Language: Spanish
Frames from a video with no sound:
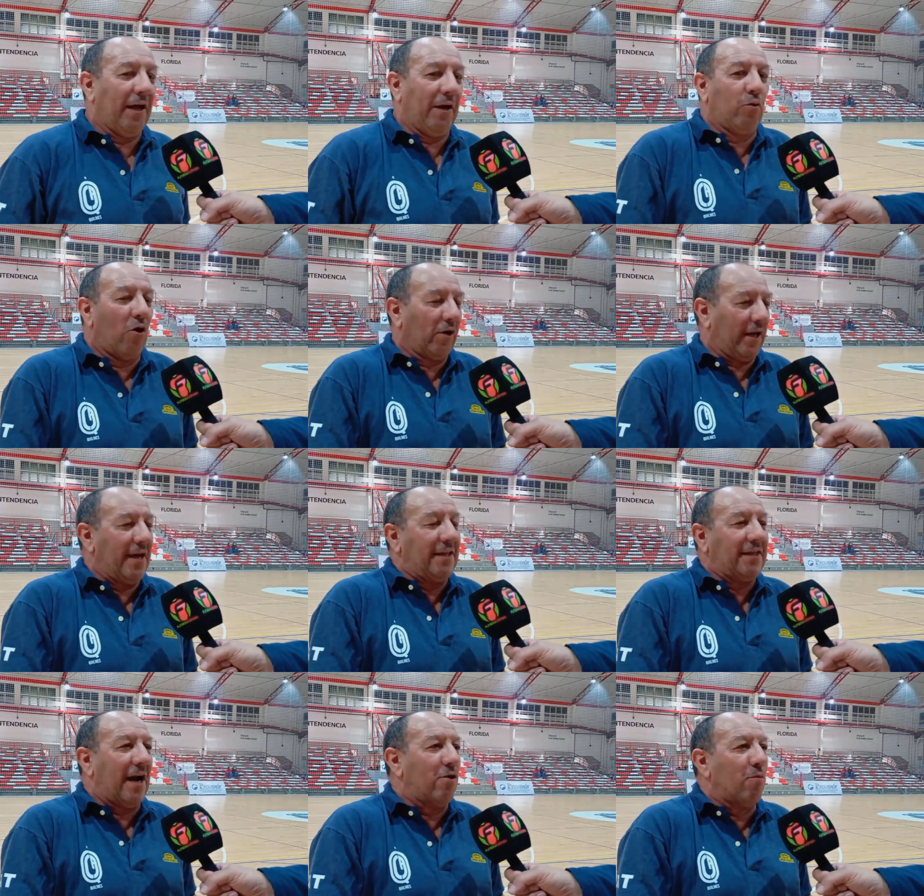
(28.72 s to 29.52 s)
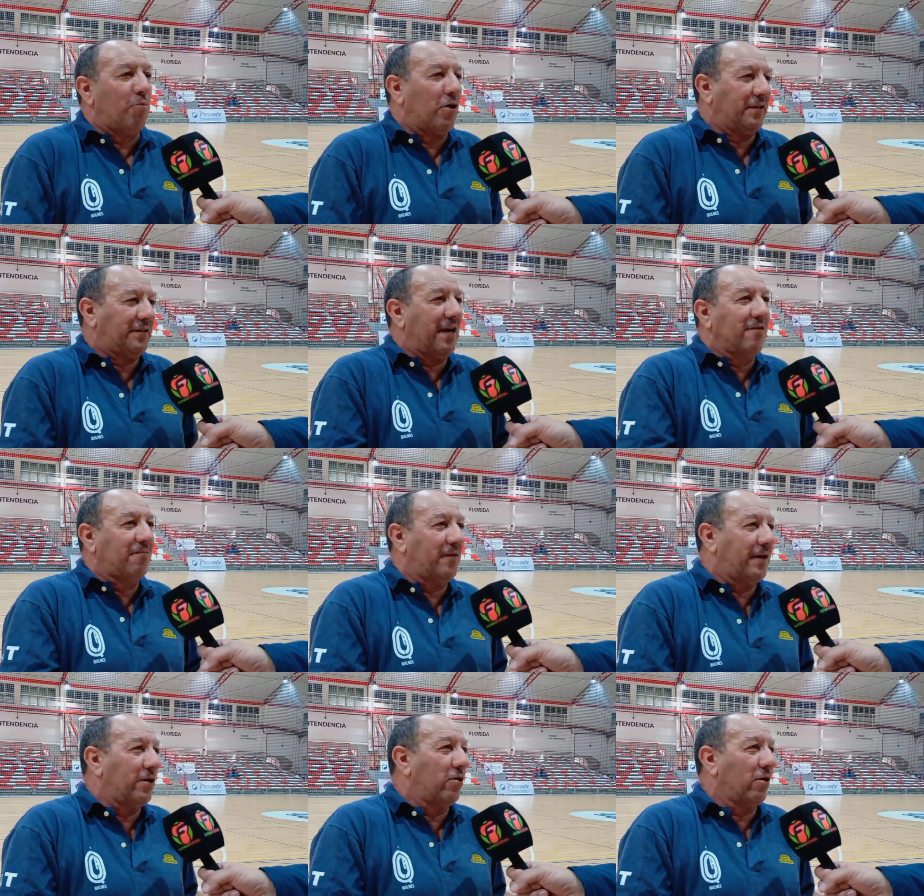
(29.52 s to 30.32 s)
el jugador que entra no porque sea
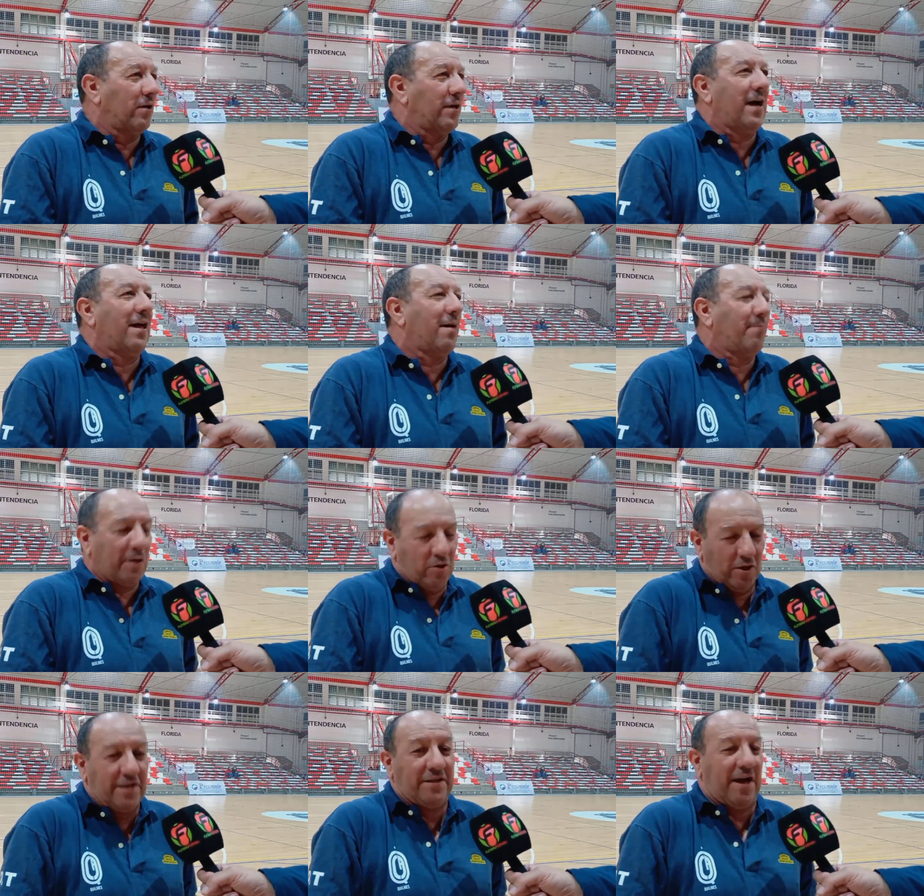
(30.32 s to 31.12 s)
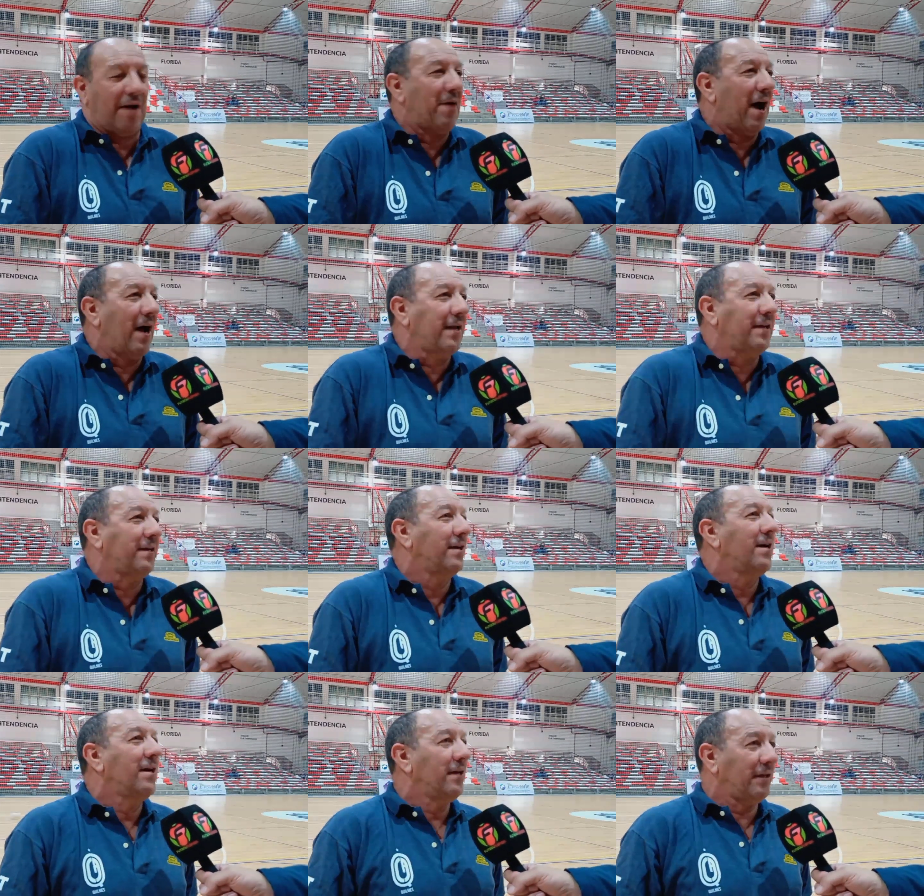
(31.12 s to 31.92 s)
inferior ni nada, pero entra mal
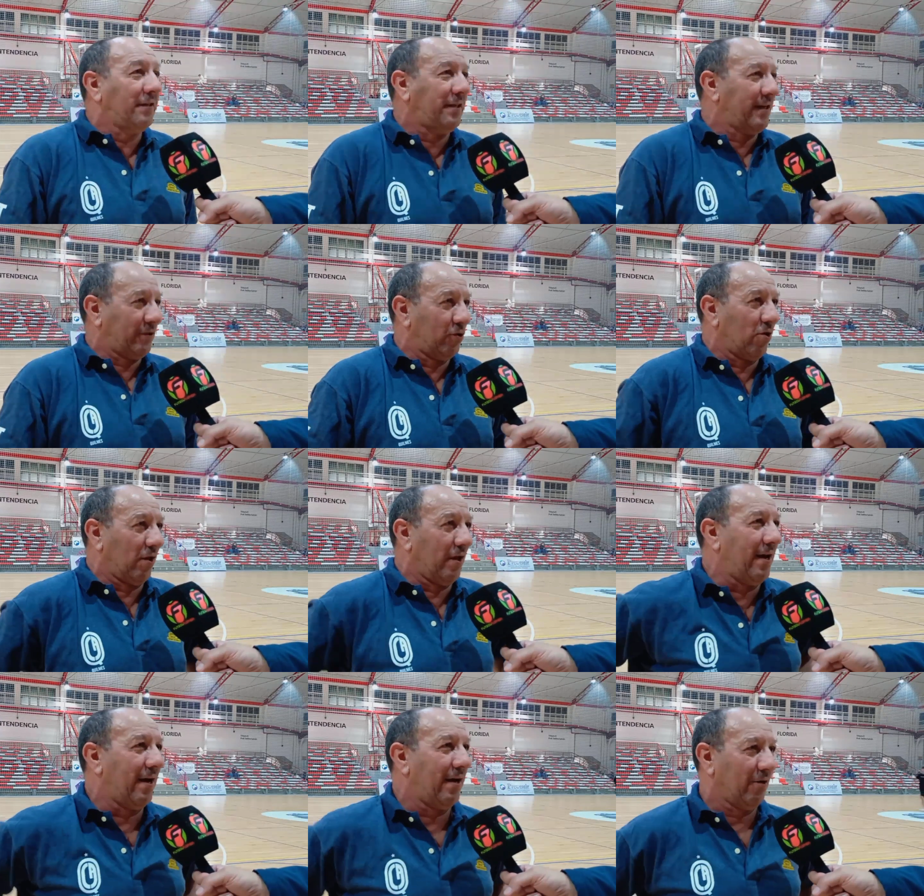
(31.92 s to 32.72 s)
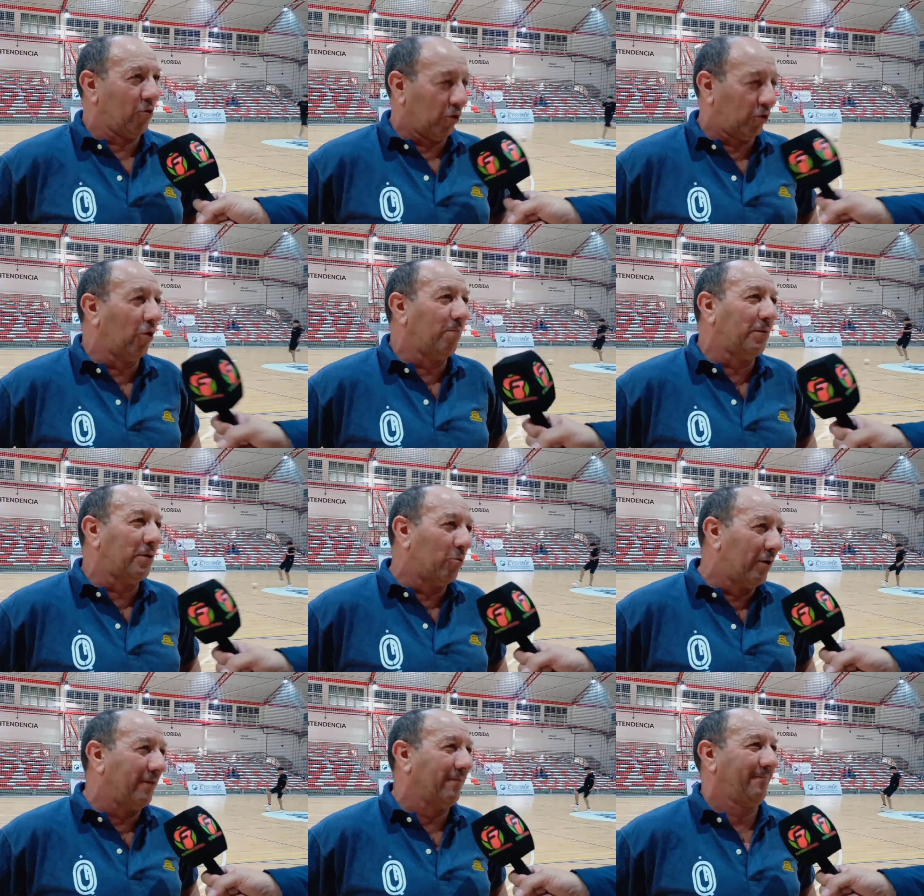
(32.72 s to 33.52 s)
y, se desordena. Costó,
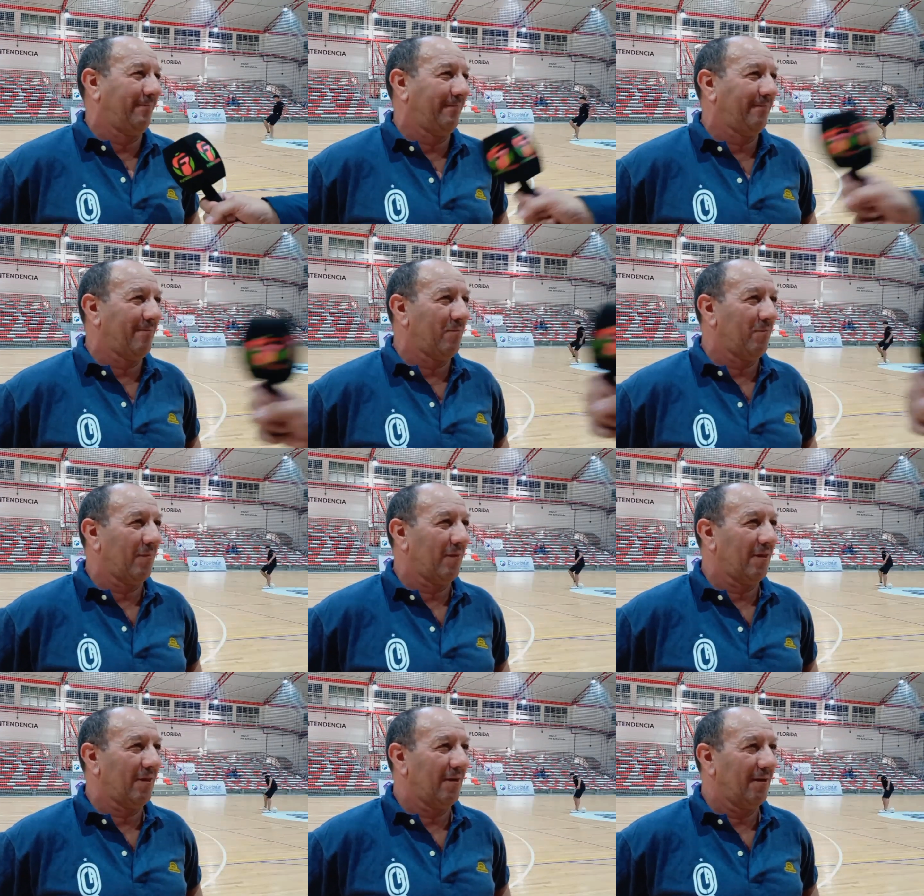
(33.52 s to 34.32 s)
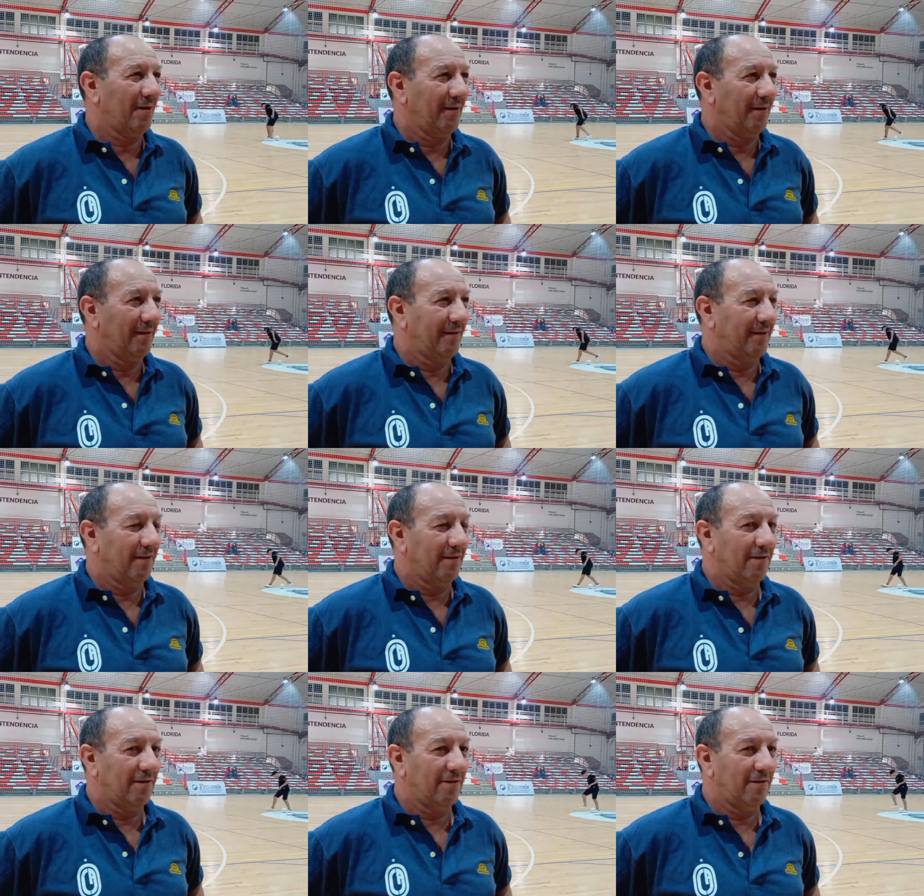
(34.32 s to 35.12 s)
pero bueno. Fue un partido muy lindo, muy
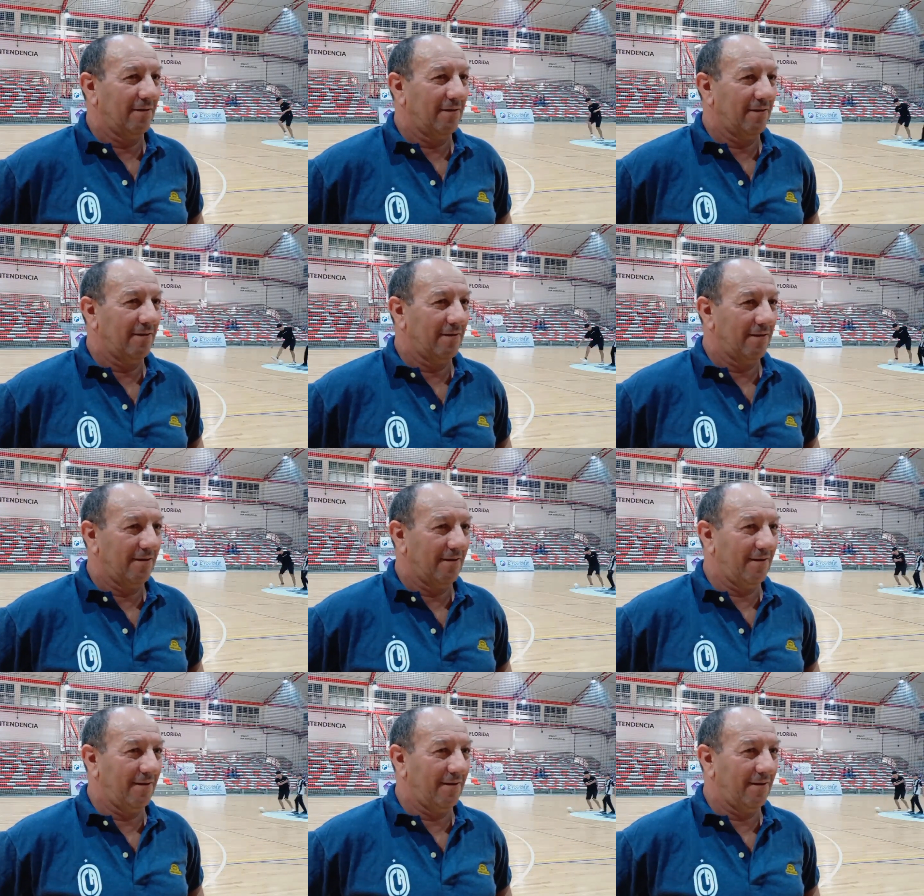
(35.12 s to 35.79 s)
emotivo, de